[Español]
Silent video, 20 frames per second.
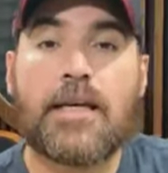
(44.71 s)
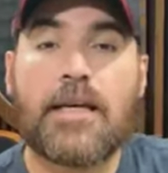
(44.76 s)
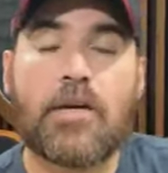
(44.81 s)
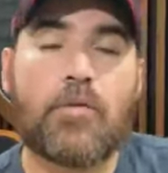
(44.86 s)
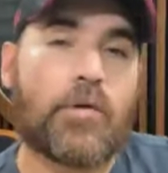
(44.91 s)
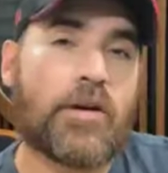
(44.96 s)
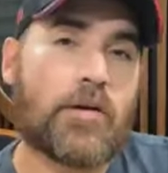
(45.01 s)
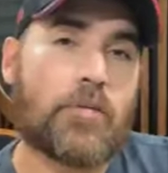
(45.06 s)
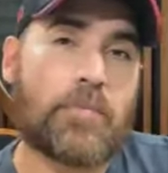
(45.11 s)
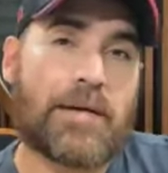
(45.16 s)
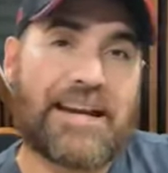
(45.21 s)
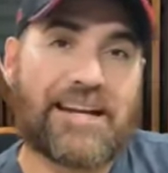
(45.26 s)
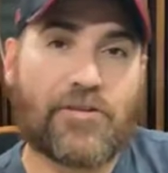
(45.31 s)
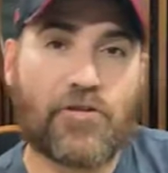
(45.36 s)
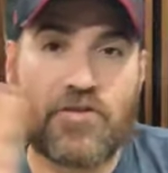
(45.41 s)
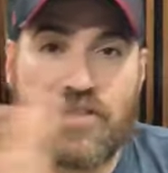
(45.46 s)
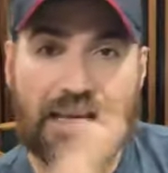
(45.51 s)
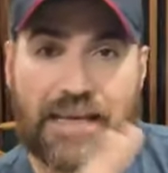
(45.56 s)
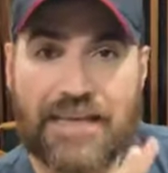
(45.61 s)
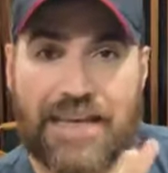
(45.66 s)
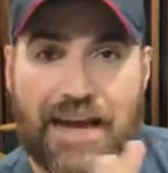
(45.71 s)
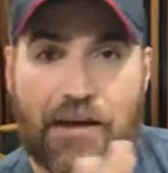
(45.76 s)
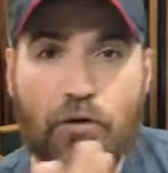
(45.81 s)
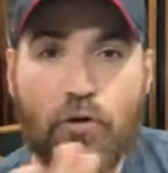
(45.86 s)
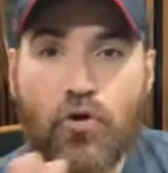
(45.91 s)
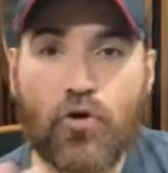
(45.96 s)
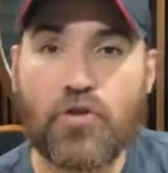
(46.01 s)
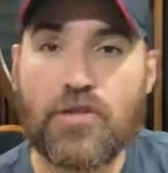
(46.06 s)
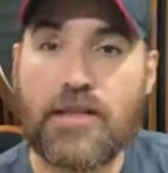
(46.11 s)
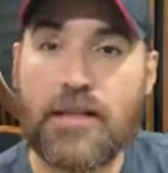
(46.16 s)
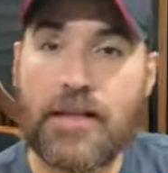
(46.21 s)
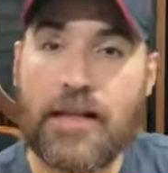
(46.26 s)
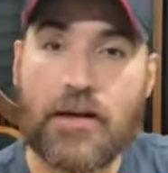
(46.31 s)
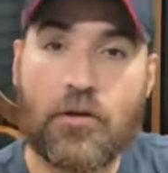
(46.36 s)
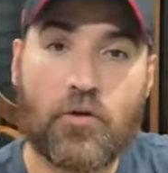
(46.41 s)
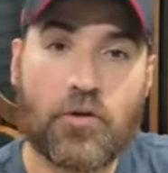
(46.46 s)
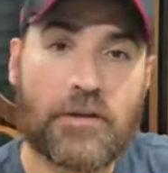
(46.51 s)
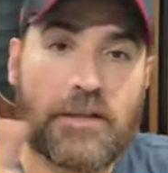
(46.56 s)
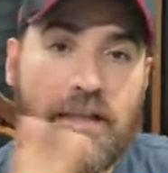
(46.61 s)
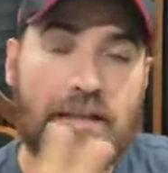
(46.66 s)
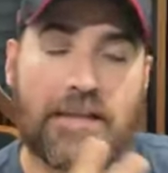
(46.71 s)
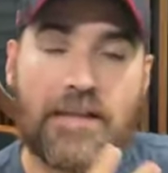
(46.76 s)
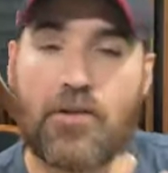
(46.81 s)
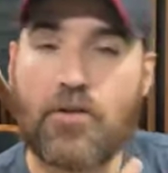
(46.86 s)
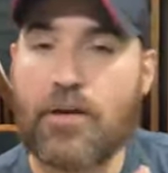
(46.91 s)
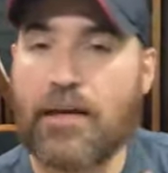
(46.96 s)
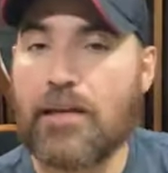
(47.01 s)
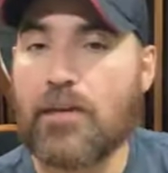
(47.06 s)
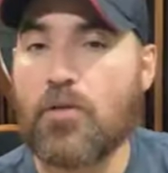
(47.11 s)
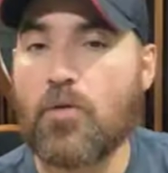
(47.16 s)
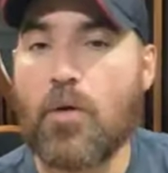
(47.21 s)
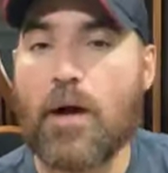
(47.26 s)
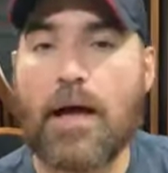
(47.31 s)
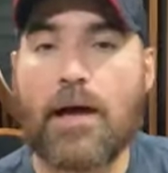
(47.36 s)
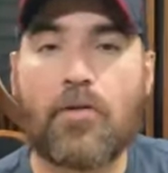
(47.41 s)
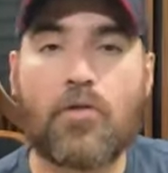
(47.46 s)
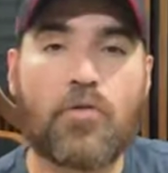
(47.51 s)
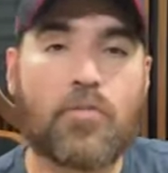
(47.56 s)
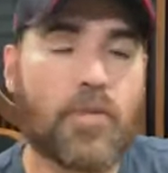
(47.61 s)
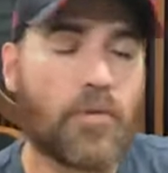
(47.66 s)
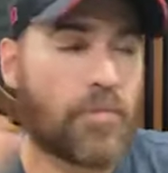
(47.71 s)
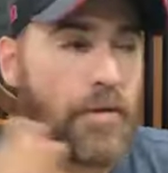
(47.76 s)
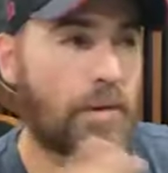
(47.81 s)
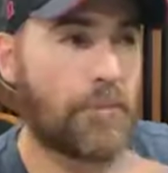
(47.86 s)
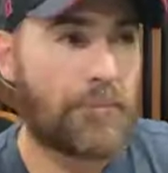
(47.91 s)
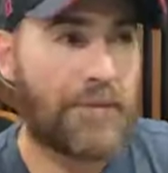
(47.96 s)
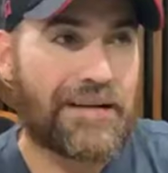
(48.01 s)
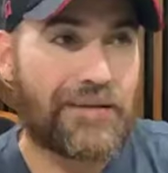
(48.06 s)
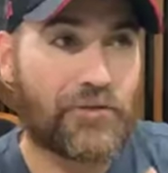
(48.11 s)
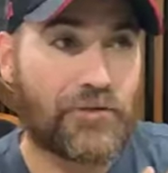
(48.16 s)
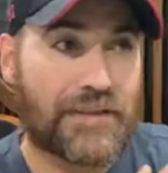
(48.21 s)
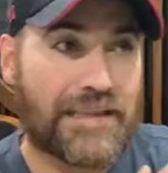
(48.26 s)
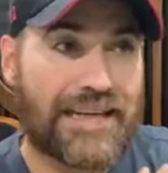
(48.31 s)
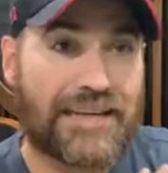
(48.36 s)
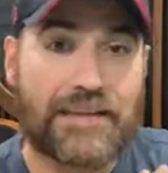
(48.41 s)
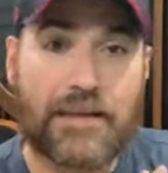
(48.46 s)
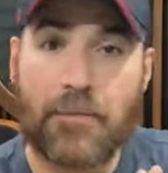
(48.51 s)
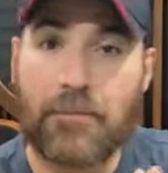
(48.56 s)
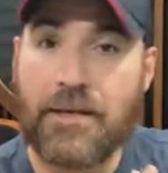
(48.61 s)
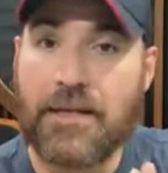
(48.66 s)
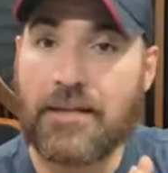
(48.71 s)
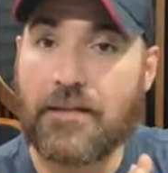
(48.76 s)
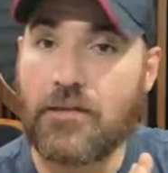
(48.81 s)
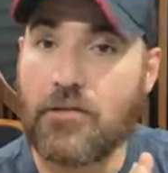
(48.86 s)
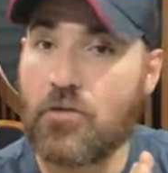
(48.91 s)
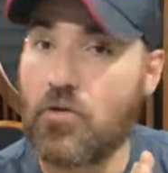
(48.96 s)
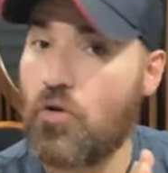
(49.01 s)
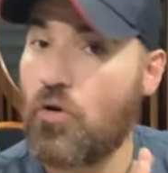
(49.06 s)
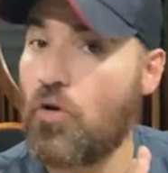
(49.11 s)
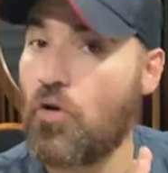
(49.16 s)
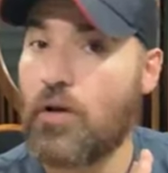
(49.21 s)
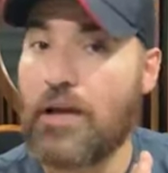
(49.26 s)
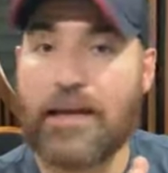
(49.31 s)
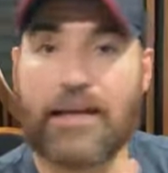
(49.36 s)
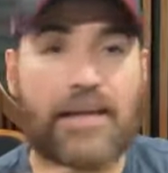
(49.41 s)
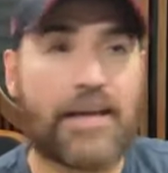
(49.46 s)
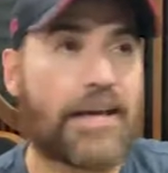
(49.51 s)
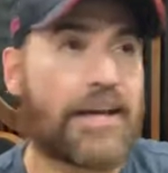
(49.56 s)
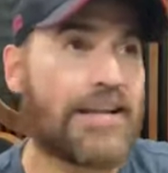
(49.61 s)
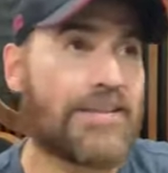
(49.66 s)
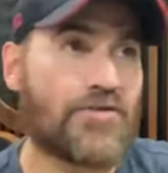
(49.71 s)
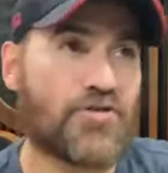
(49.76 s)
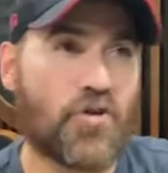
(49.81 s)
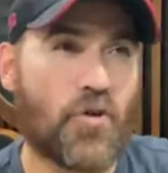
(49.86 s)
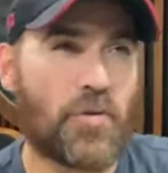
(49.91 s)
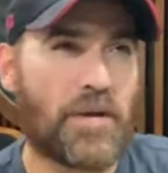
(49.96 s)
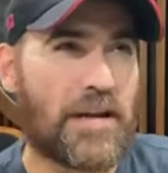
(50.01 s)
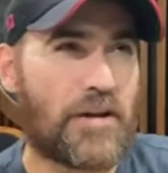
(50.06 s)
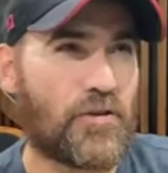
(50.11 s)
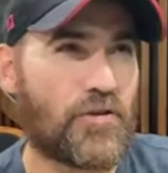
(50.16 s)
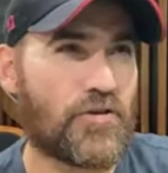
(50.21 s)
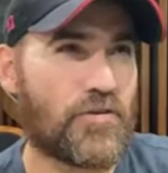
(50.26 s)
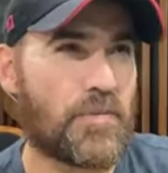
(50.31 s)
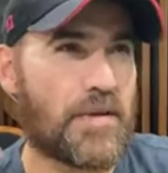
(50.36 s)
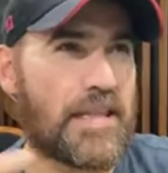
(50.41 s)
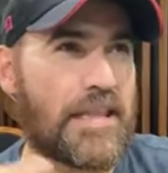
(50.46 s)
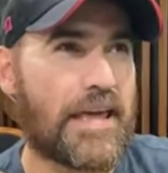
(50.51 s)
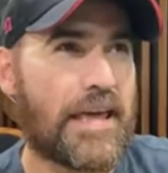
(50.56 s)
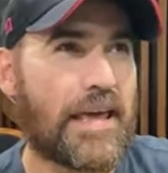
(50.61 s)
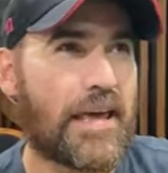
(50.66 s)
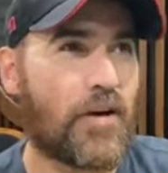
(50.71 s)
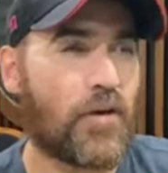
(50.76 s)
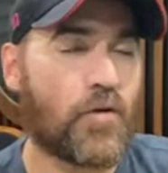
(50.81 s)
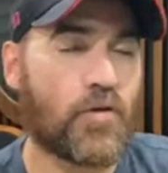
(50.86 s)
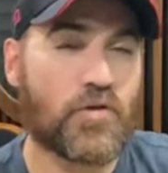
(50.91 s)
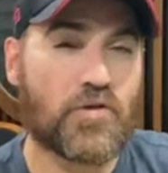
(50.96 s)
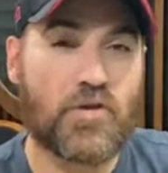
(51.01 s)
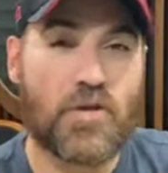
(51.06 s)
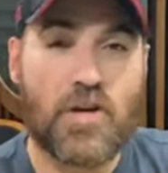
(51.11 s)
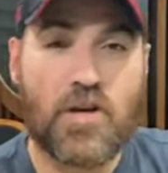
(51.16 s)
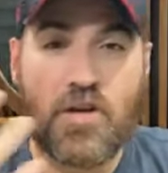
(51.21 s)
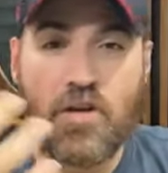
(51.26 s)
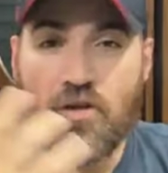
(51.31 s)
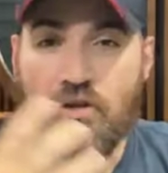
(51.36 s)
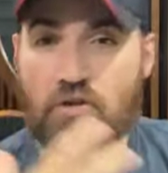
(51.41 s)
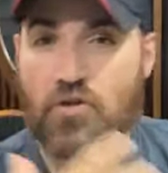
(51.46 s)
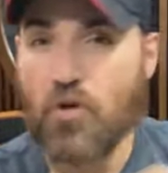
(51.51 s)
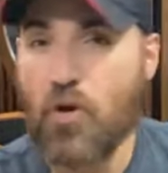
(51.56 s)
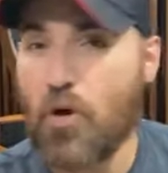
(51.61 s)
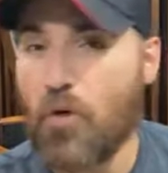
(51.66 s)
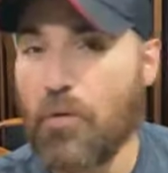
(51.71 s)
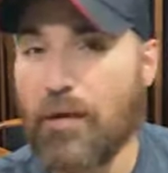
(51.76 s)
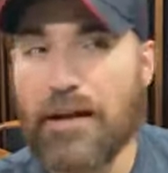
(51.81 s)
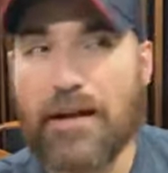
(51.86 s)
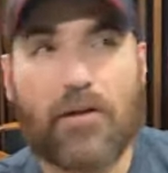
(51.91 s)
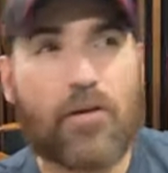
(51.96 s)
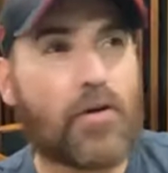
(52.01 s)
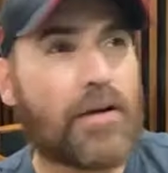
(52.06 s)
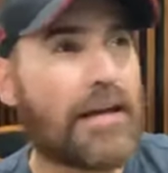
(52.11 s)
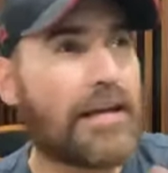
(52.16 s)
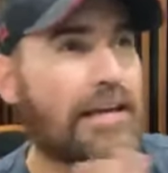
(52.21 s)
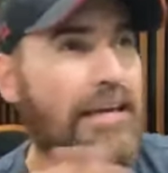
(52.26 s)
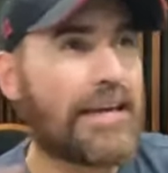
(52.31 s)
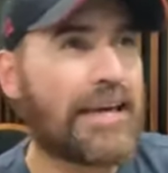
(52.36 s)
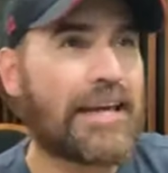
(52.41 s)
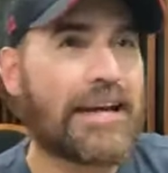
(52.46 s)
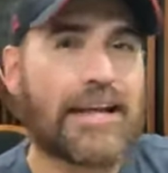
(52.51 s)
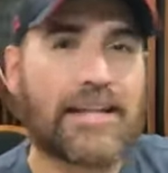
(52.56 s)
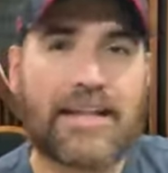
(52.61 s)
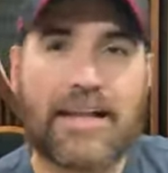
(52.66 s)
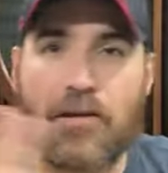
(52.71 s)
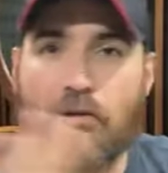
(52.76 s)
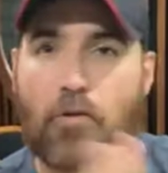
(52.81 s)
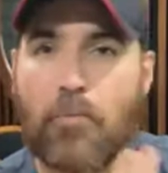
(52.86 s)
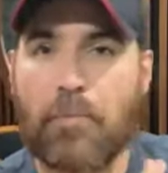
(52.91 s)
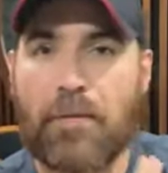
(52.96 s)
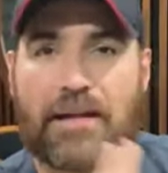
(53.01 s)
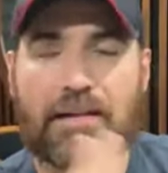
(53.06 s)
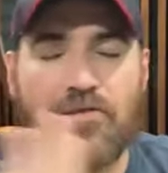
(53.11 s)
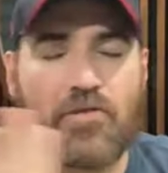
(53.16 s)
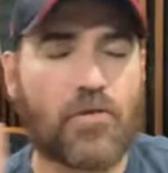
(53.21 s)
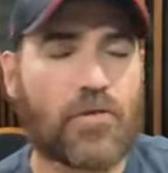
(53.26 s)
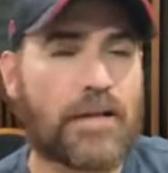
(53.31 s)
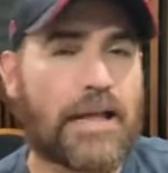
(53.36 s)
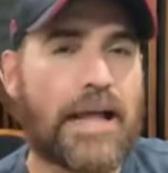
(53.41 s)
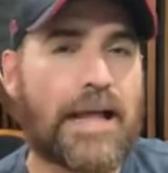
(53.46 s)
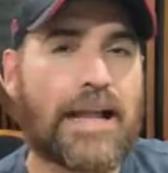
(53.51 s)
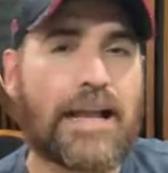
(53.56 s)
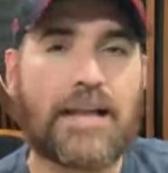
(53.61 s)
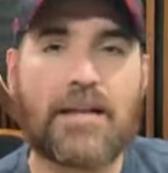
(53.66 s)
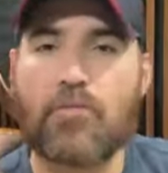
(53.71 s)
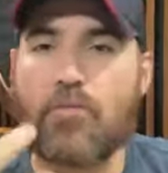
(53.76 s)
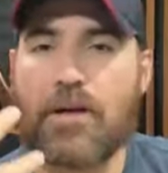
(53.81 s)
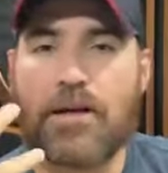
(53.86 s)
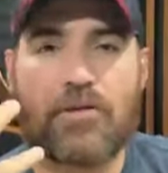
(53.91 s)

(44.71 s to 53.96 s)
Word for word: Y bueno, para los que ya conocen el contenido que yo hago, me pueden preguntar también lo que quieran sobre los videos, sobre lo que quieran, algo personal.